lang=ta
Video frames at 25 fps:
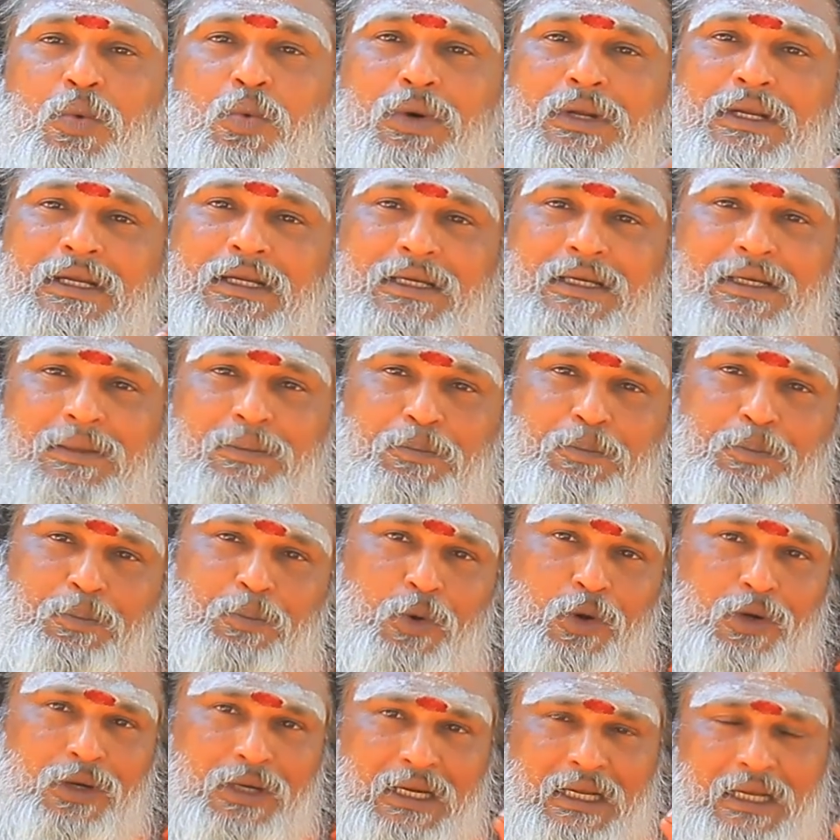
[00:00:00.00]
ஒரு
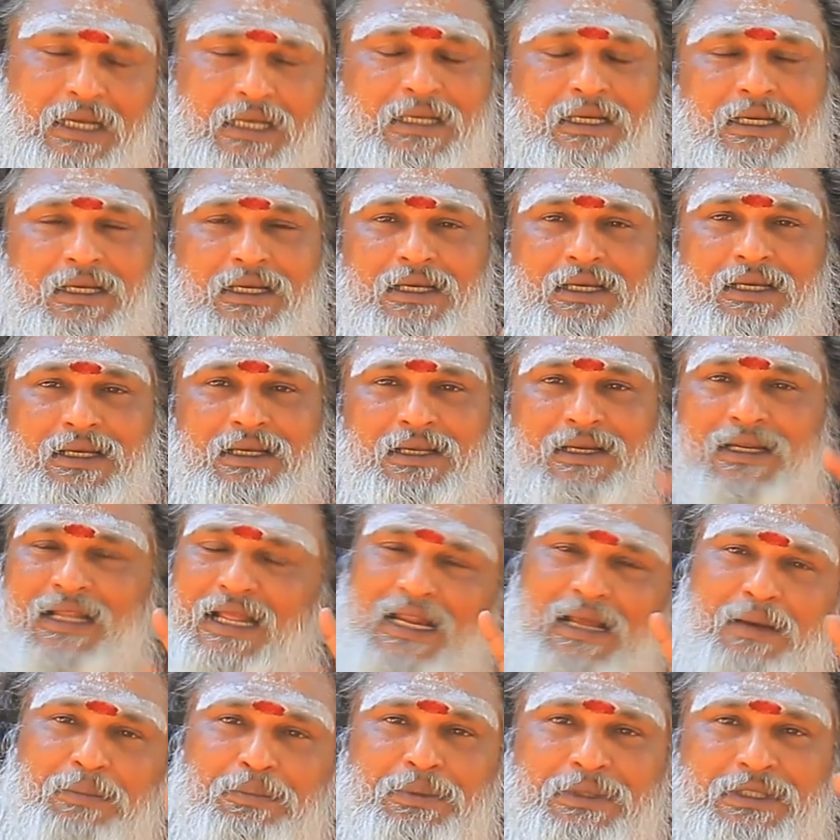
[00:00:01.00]
பொண்ணுக்கு
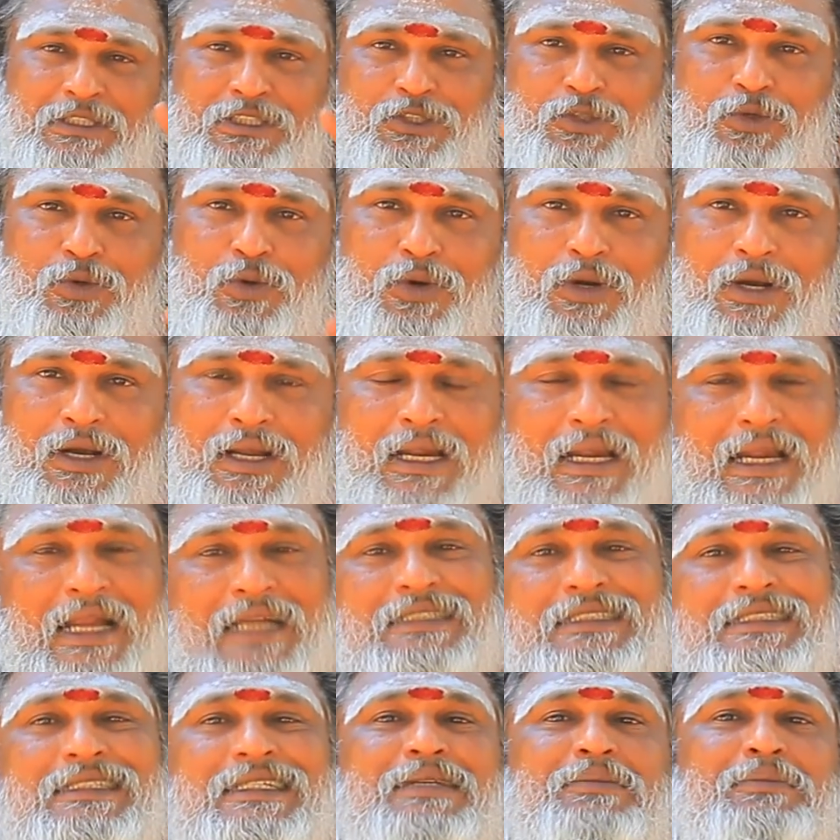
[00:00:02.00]
நல்லா புரிஞ்சுக்கோங்க
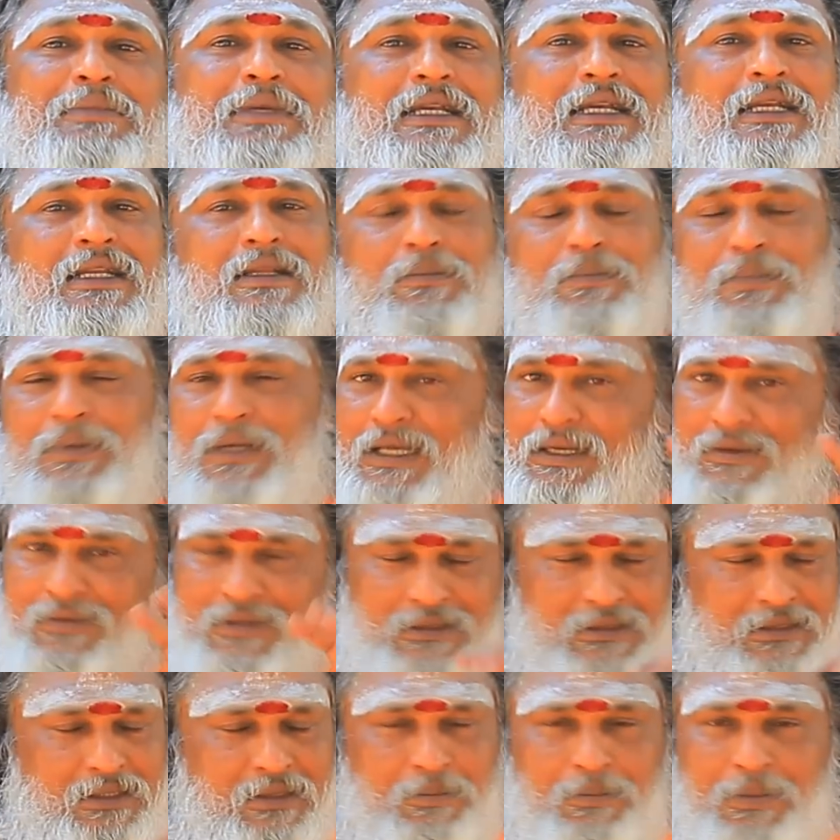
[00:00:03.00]
லட்சுமின்னு பேர்
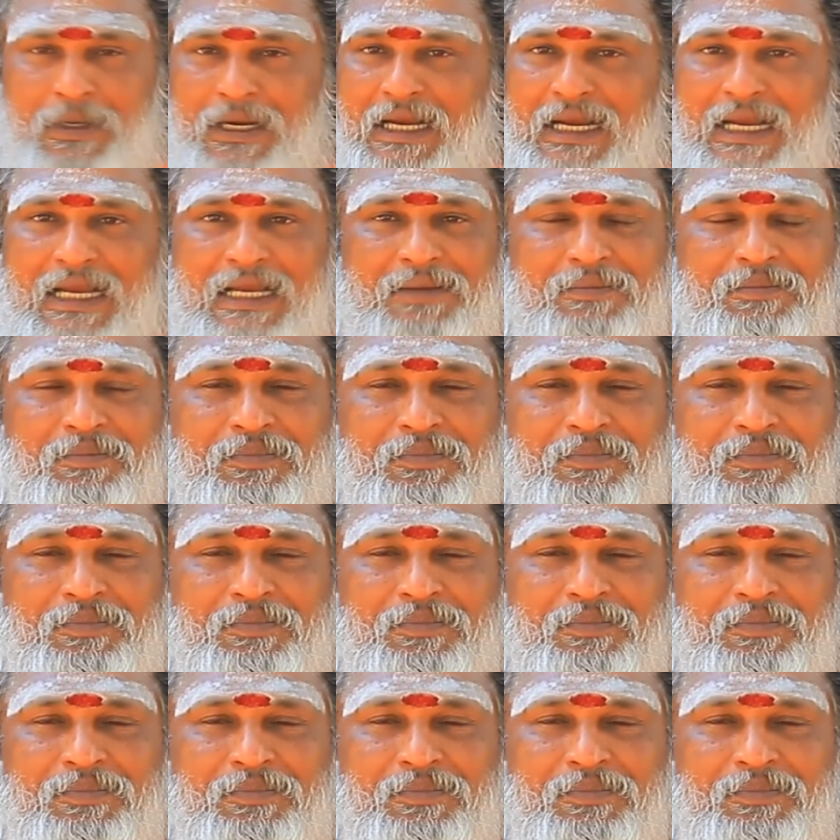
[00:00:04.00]
வச்சுருப்பாங்க